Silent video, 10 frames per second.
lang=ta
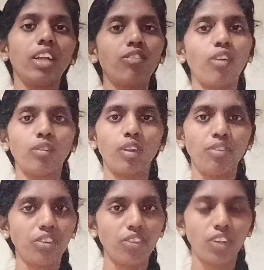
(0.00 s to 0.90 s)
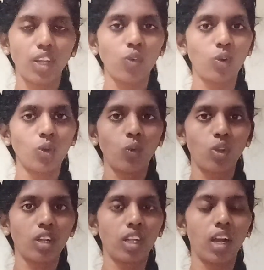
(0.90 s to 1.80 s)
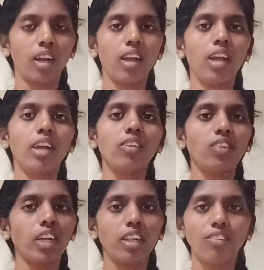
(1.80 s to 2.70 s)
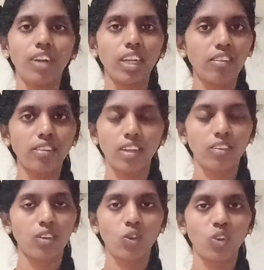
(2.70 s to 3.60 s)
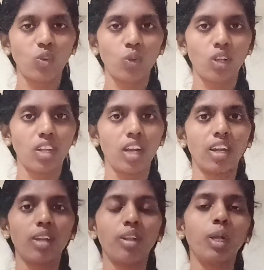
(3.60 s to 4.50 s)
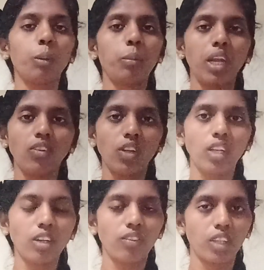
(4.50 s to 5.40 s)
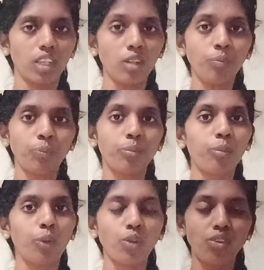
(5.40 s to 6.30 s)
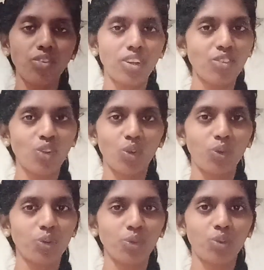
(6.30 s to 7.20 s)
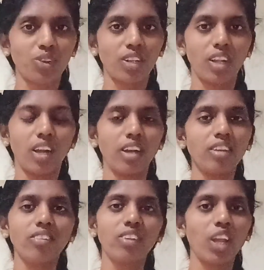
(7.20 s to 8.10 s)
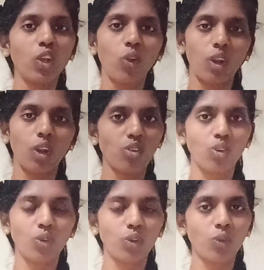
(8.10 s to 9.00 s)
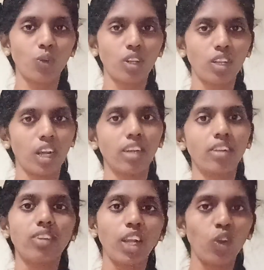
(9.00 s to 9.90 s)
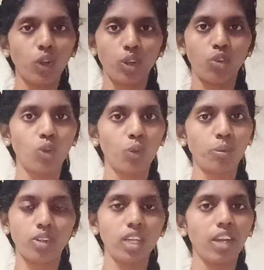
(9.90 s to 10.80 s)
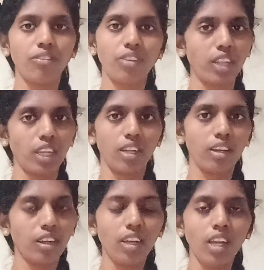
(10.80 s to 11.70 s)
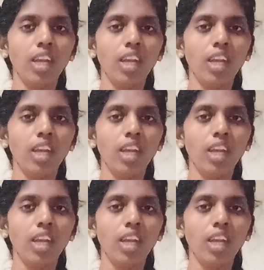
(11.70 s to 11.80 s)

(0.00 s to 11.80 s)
இன்ஃபார்ம்டாக ஃபிஷிஷியன்னு ஒன்று கொடுத்துருந்தாங்க செக் த வைட்டல் சைன்ஸ்னு ஒன்று கொடுத்துருந்தாங்க பேஷண்ட்டுக்கு வந்து பொசிஷன் சொல்லிட்டு ஒன்று கொடுத்துருந்தாங்க செக்யூர்னு சொல்லிட்டு ஒன்று கொடுத்துருந்தாங்க செக்யூர் த டியூப்ஸு எவ்ரி திங் ஆ